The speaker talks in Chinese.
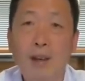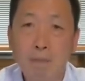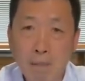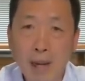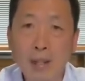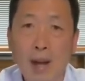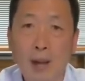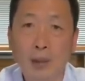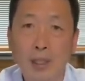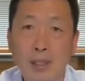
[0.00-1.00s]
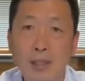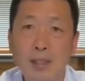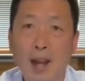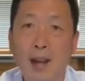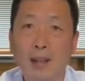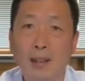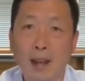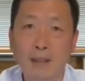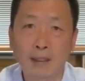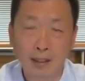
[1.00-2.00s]
美好的心态
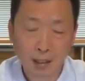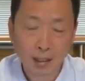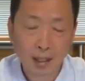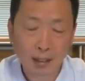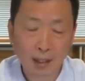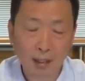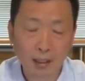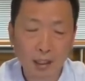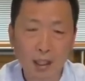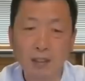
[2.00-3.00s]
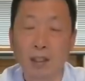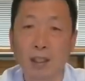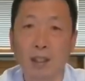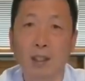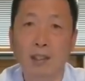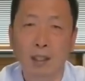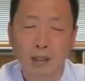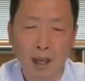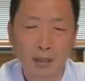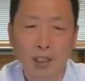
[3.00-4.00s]
来自你健康的身体和
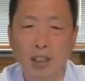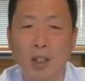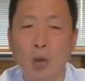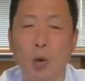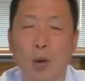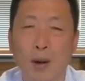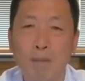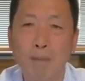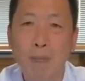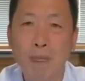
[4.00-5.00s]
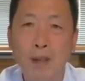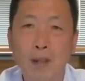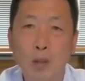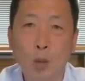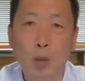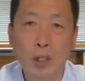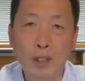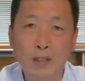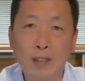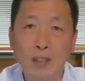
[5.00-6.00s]
正常的生活。如果
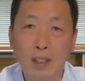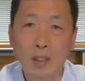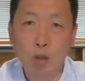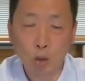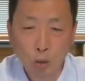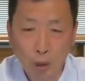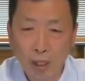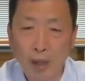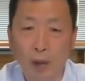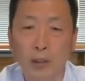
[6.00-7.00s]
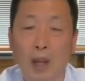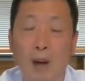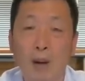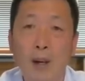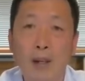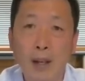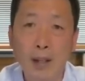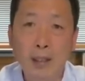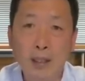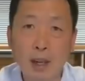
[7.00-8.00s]
你自己穷困潦倒，
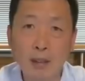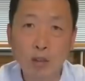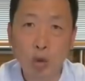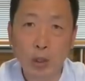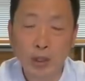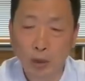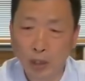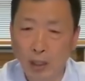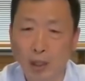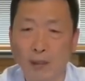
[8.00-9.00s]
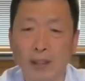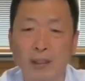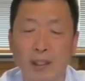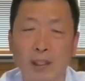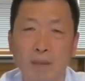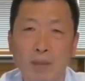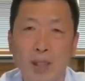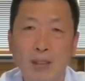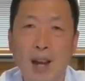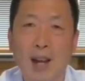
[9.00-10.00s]
连生存都成了问题，
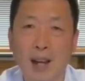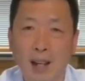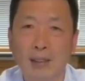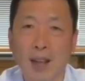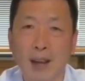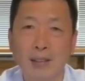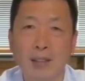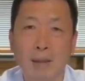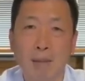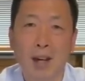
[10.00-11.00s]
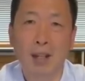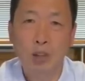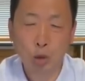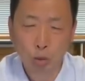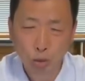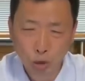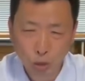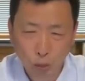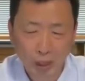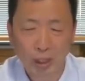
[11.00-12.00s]
那还谈什么著
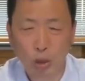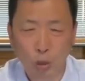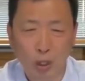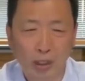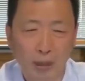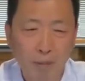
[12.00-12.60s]
书立说呢？